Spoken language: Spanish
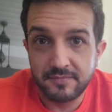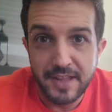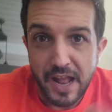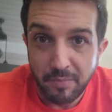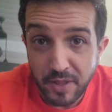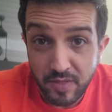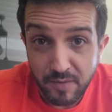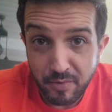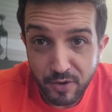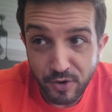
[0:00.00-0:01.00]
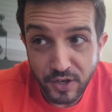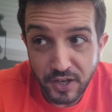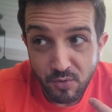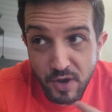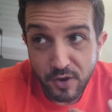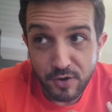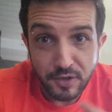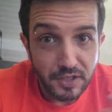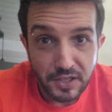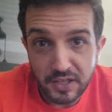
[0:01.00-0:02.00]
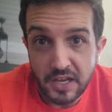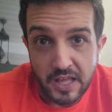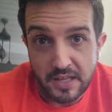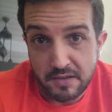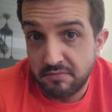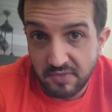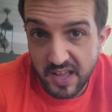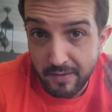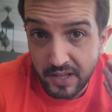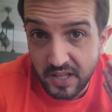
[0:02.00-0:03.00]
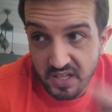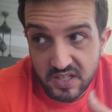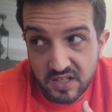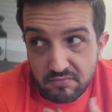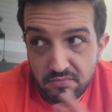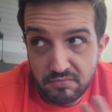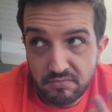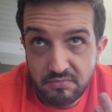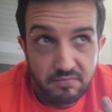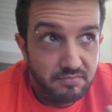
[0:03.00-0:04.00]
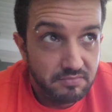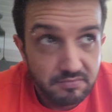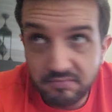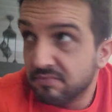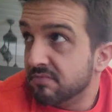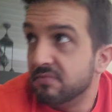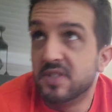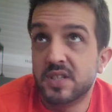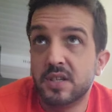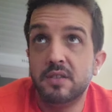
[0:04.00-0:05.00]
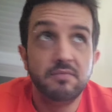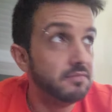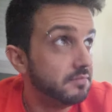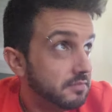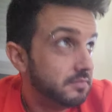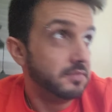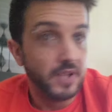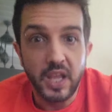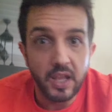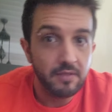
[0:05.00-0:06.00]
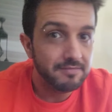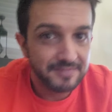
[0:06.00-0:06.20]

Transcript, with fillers: Ni al principio, ni luego, ni nada. Diabetes. Mm, sí. ¿Y?